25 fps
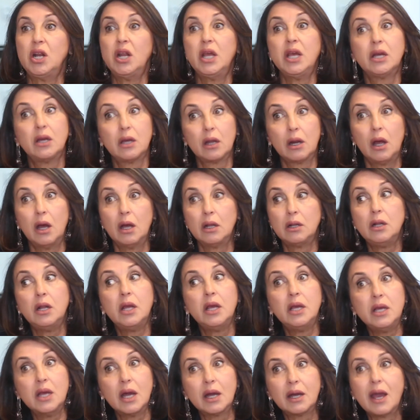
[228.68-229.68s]
الاكراهات
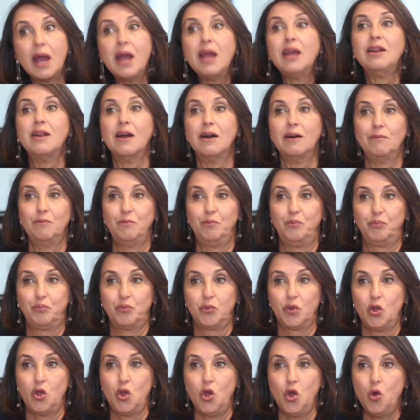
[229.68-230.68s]
اللي هي كاينه
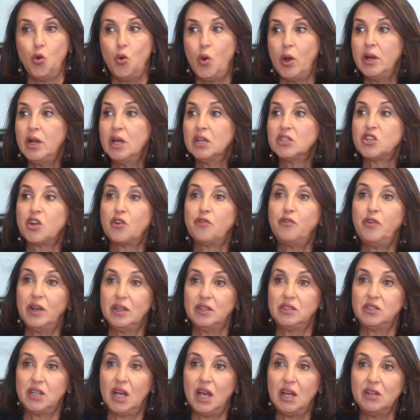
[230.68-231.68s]
وانها ترفع
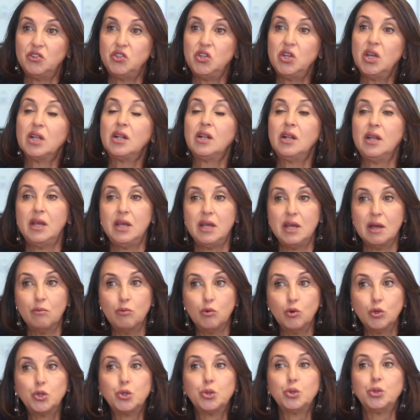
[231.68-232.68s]
التحديات اللي هي
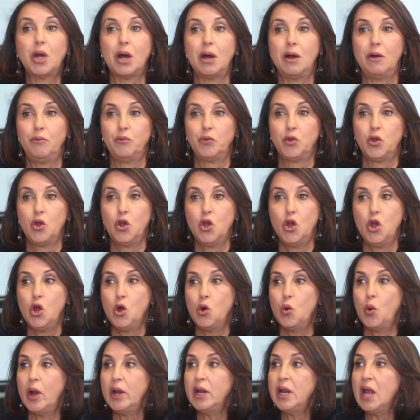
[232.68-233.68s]
موجوده
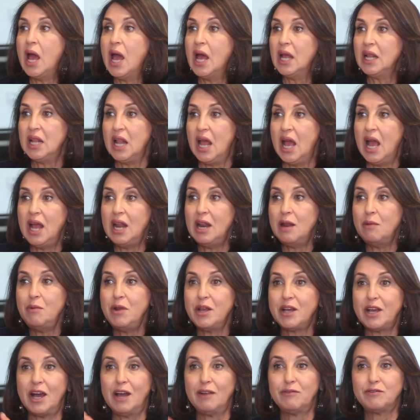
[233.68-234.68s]
وان هذا العالم
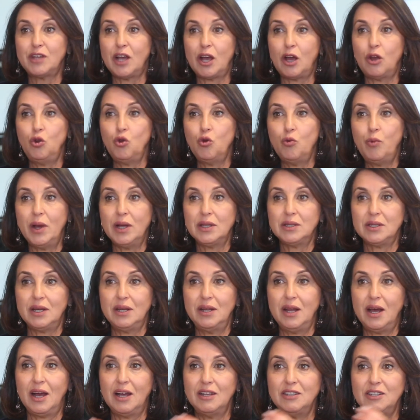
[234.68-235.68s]
اللي كيعرف تقلبات
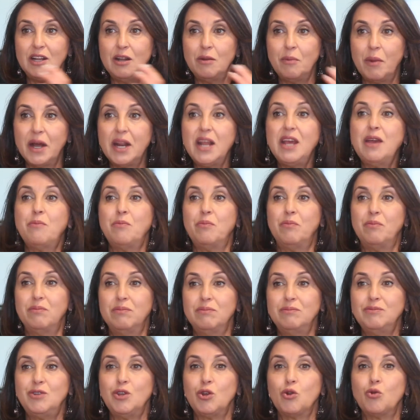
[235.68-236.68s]
حنا غادي المغرب
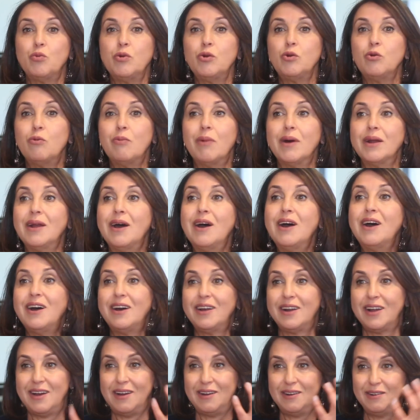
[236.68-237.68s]
نديروا منه
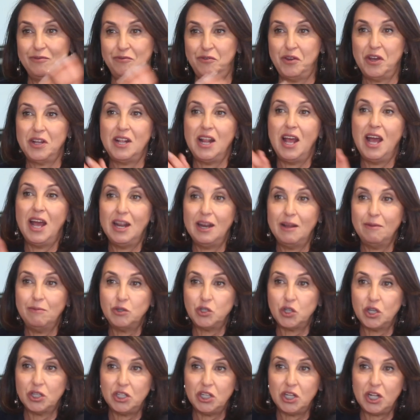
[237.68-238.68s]
مناره في هذا العالم
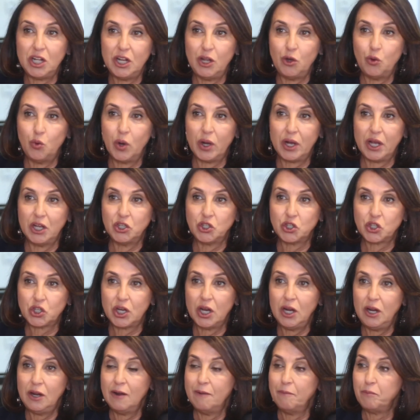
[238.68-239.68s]
الجديد اللي هو
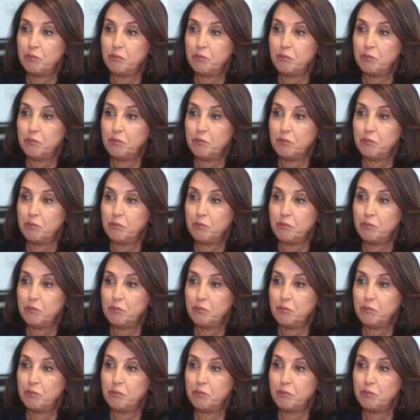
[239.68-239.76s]
كيتشكل